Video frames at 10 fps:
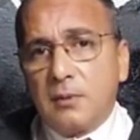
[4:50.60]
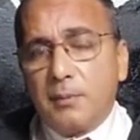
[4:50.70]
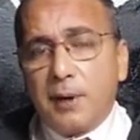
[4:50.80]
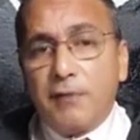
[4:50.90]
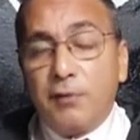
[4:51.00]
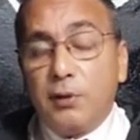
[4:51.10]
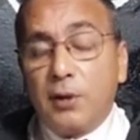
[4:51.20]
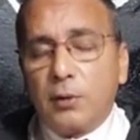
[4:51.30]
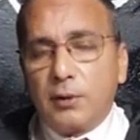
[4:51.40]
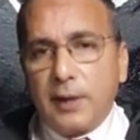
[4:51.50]
para ver o que
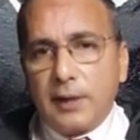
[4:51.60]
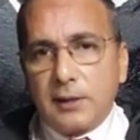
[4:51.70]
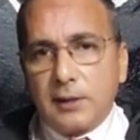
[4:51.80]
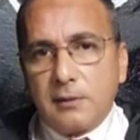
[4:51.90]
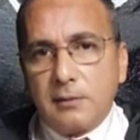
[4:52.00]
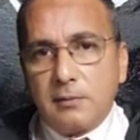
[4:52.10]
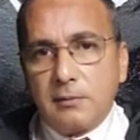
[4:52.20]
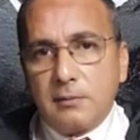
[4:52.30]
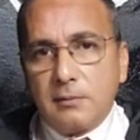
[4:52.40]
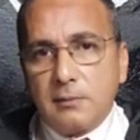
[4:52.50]
acontece,
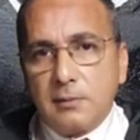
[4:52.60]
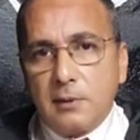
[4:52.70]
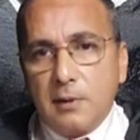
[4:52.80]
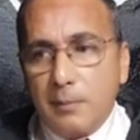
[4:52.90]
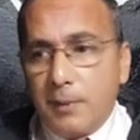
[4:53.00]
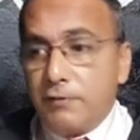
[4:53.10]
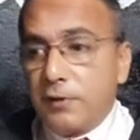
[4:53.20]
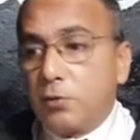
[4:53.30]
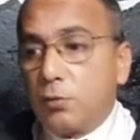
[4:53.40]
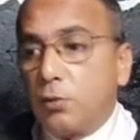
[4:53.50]
para
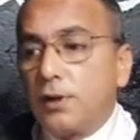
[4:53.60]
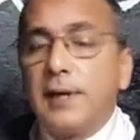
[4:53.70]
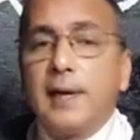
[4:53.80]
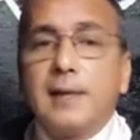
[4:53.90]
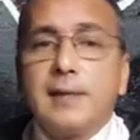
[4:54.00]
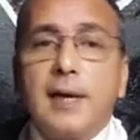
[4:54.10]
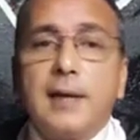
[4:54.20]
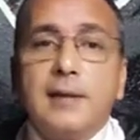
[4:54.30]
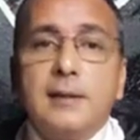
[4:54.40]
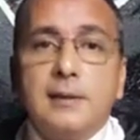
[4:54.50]
ver se tu consegue
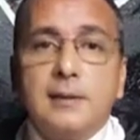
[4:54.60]
sair